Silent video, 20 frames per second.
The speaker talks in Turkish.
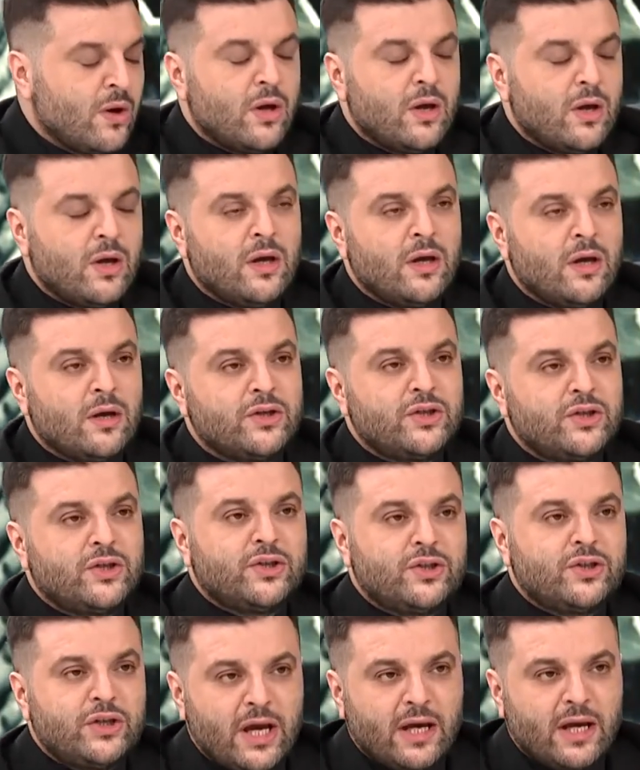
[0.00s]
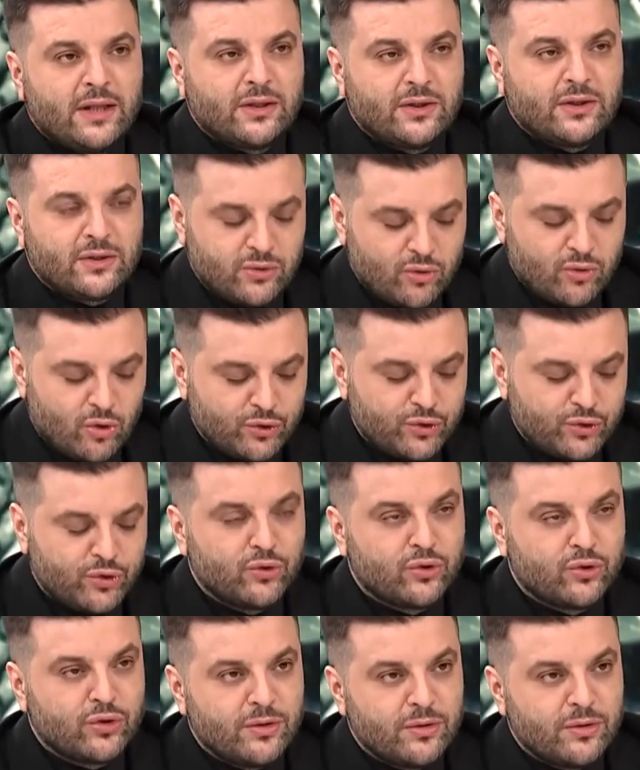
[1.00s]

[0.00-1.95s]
Ee, evet. Şey anlat, şimdi konuşuyorduk.